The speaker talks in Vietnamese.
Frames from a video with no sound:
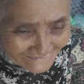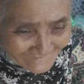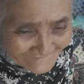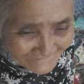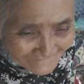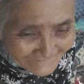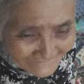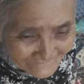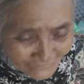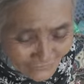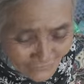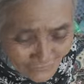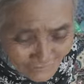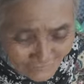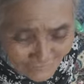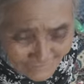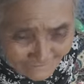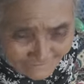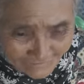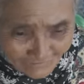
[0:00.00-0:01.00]
Đâu ngồi
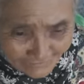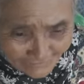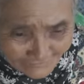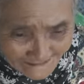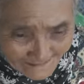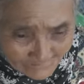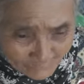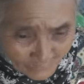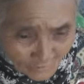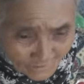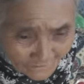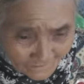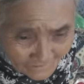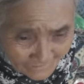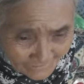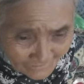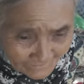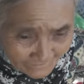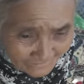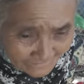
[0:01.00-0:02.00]
được, đâu cũng nằm được
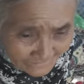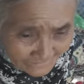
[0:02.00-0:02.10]
đâu.